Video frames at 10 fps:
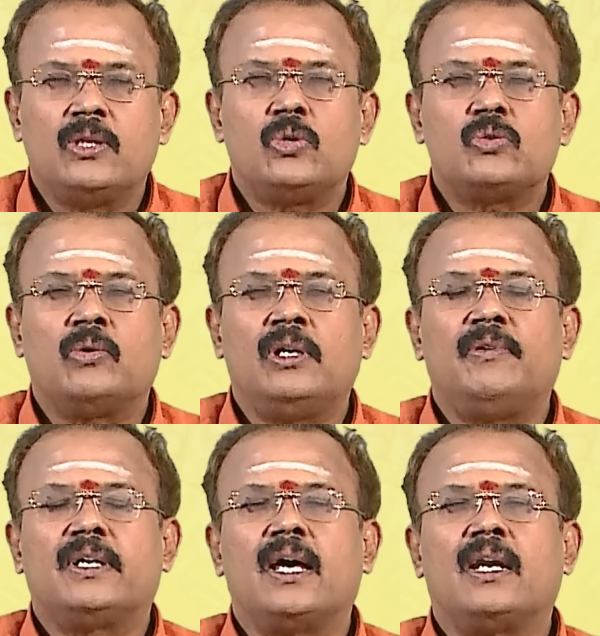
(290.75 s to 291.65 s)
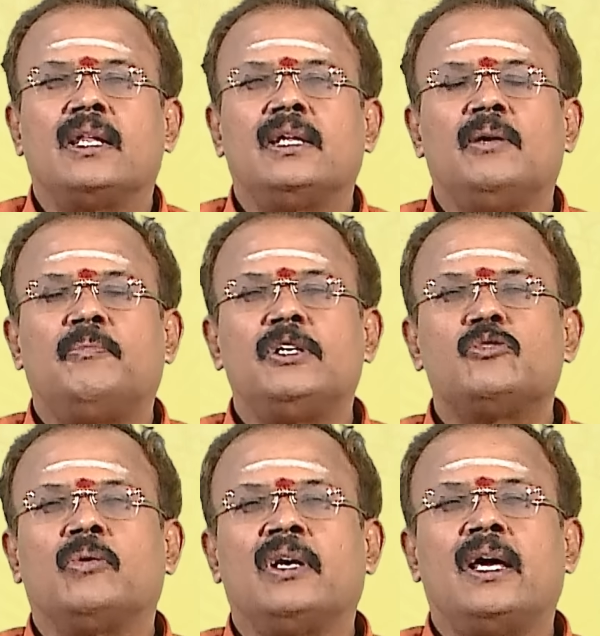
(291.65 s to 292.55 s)
ஏதோ சொல்லிவிட்டார் அதை எப்படி
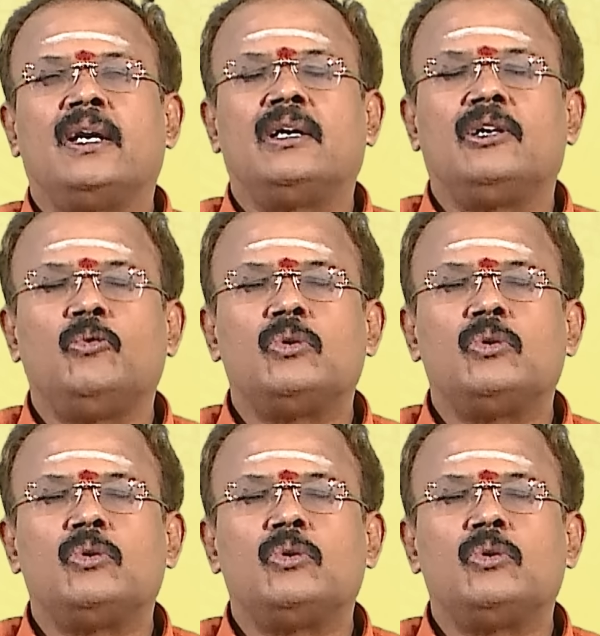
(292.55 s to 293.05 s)
சொன்னார் என்று